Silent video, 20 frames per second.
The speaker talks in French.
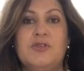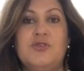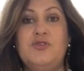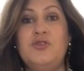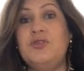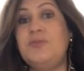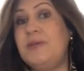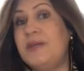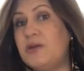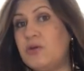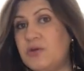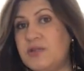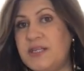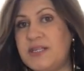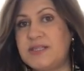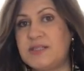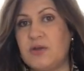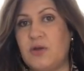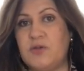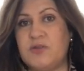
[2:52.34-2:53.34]
d'une
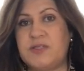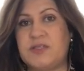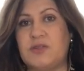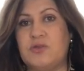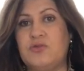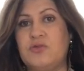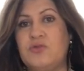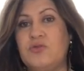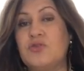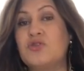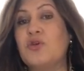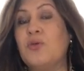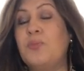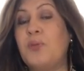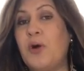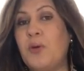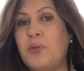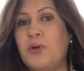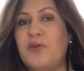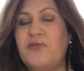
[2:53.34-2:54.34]
méconnaissance de notre
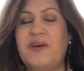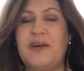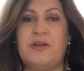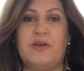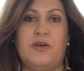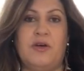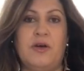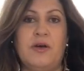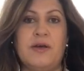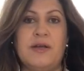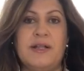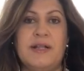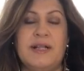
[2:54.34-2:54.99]
propre valeur